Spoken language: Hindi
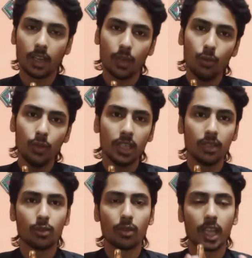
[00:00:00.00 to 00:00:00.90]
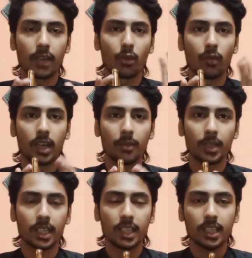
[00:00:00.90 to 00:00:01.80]
आउट ही हो गया वो वहाँ पर
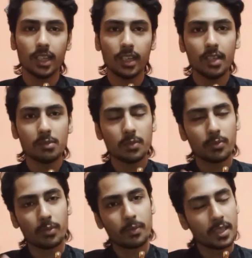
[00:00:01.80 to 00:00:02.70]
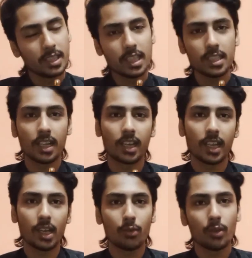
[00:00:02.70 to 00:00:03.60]
ठीक है आराम से पीछे ही चला
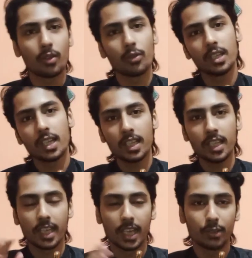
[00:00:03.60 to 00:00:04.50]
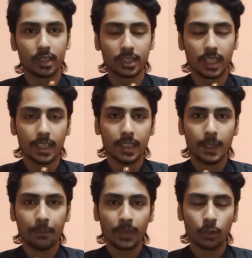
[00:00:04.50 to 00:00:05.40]
गया आउट हो निकल ही गया उधर से
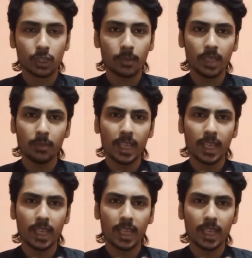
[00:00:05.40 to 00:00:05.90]
उसके बाद